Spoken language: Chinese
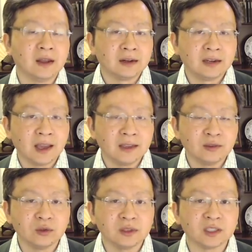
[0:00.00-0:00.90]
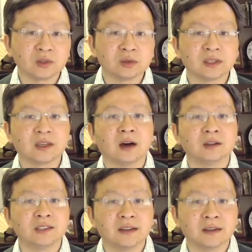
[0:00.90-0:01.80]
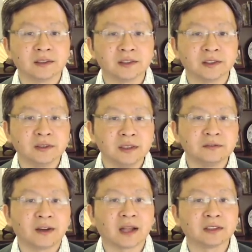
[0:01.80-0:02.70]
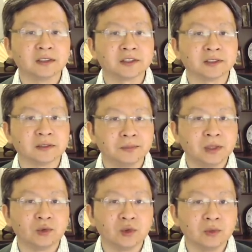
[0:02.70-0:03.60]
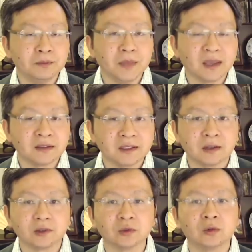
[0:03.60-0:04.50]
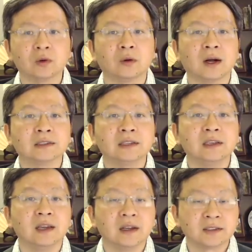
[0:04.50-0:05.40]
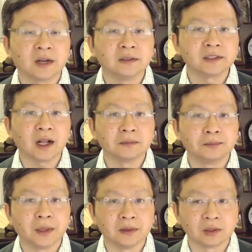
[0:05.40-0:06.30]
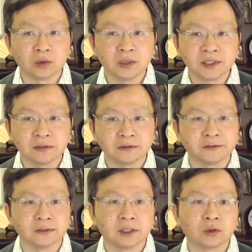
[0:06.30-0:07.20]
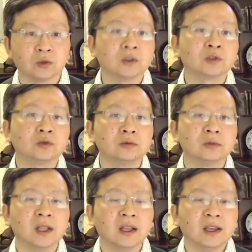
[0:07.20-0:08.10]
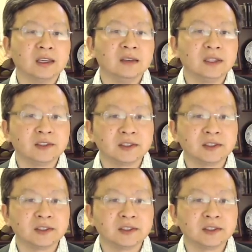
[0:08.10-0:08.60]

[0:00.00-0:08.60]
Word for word: 联军提出的条件呢，是英法特使必须面见中国皇帝，呈上本国政府的国书。因为之